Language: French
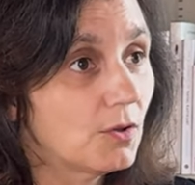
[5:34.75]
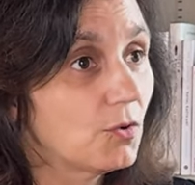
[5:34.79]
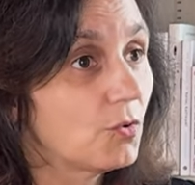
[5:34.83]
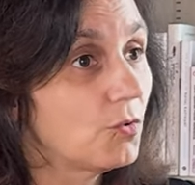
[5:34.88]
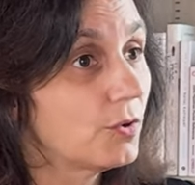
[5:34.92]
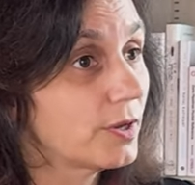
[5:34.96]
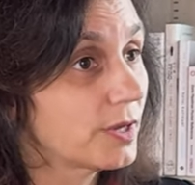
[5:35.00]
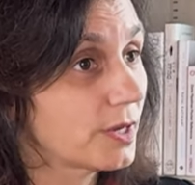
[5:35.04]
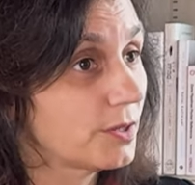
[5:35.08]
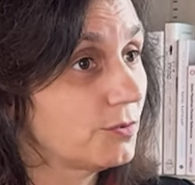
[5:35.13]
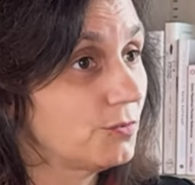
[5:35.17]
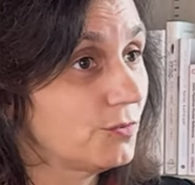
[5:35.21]

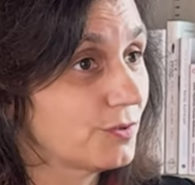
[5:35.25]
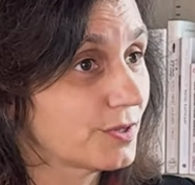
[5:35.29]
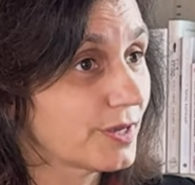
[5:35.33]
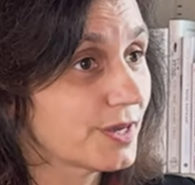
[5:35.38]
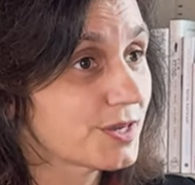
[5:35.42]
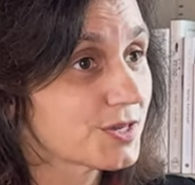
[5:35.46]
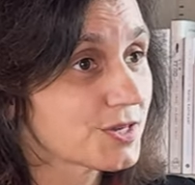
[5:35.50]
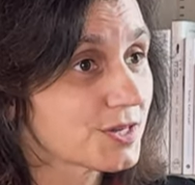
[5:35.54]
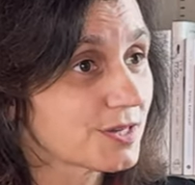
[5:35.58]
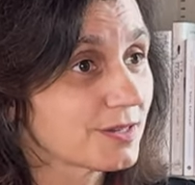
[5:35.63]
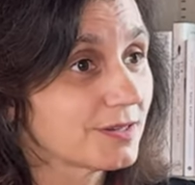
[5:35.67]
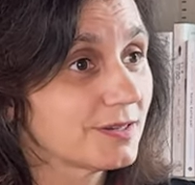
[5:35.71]
au cas
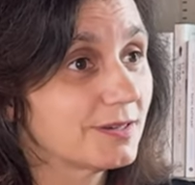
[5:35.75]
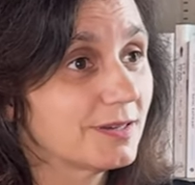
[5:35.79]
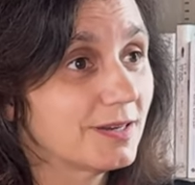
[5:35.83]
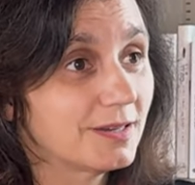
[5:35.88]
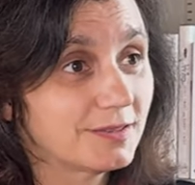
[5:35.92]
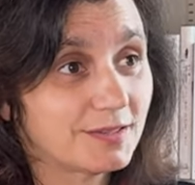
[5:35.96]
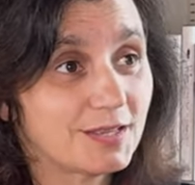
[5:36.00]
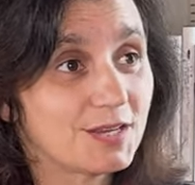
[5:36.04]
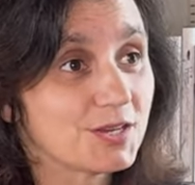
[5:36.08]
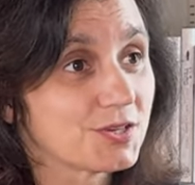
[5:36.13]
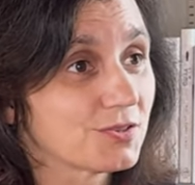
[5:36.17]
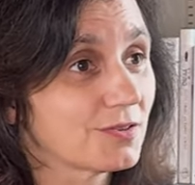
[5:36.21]
d'usage
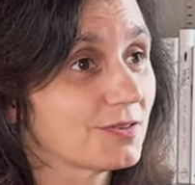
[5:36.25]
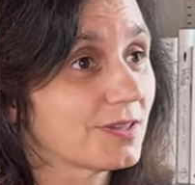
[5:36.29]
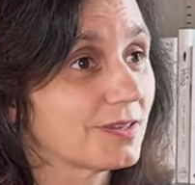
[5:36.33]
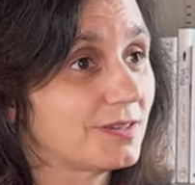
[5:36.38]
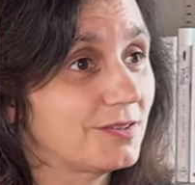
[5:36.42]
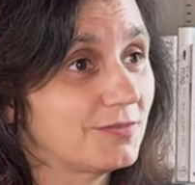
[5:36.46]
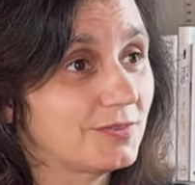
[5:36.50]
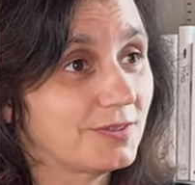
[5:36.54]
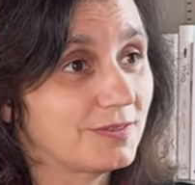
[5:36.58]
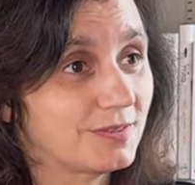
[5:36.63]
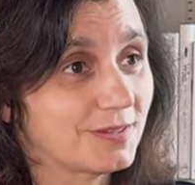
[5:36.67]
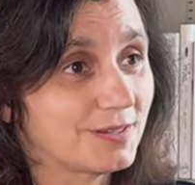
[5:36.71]
intelligence
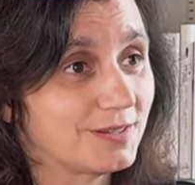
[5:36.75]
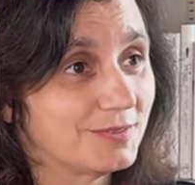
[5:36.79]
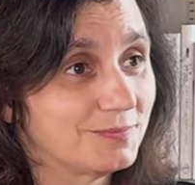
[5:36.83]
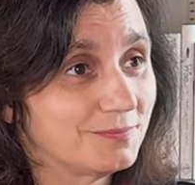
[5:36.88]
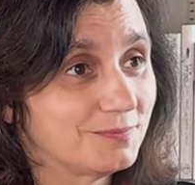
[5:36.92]
artificielle.